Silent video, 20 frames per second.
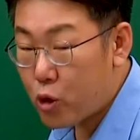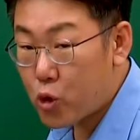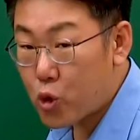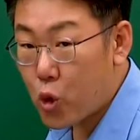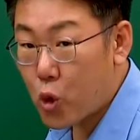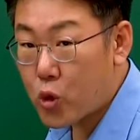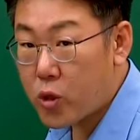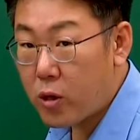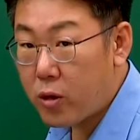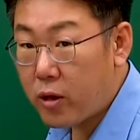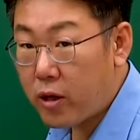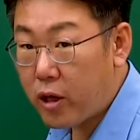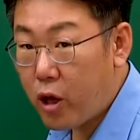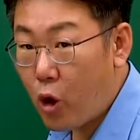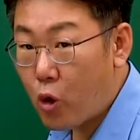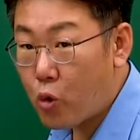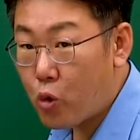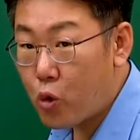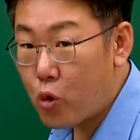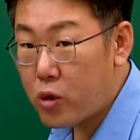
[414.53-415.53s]
조선
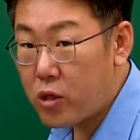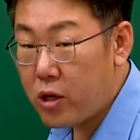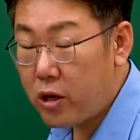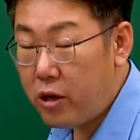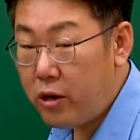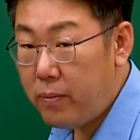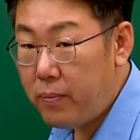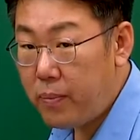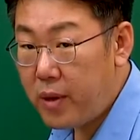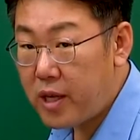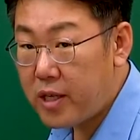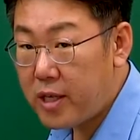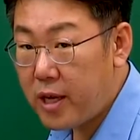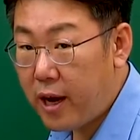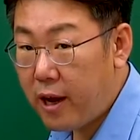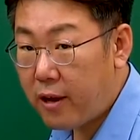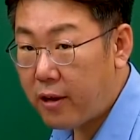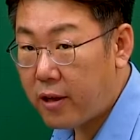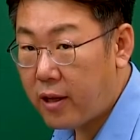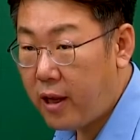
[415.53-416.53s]
경국전을
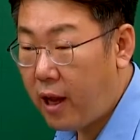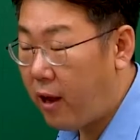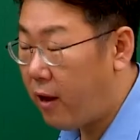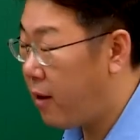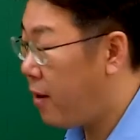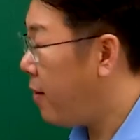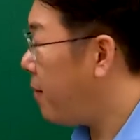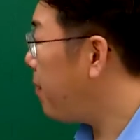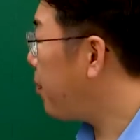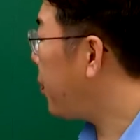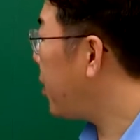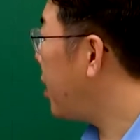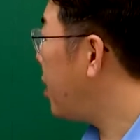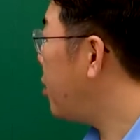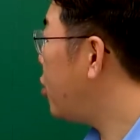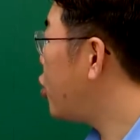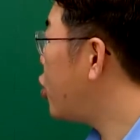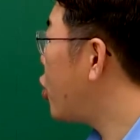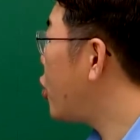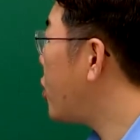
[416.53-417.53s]
편찬하였다.
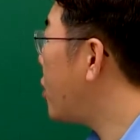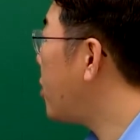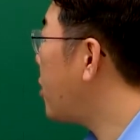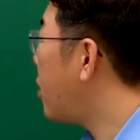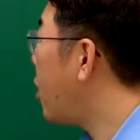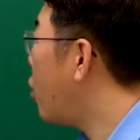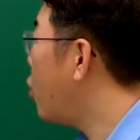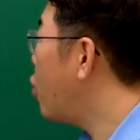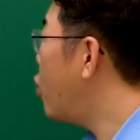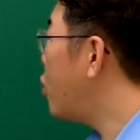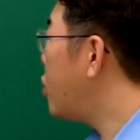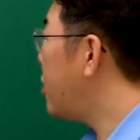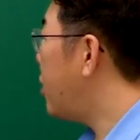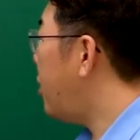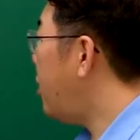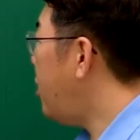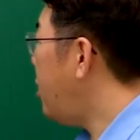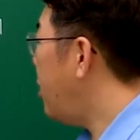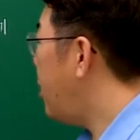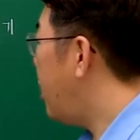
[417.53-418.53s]
조선
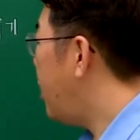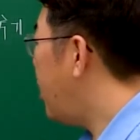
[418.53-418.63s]
경국전은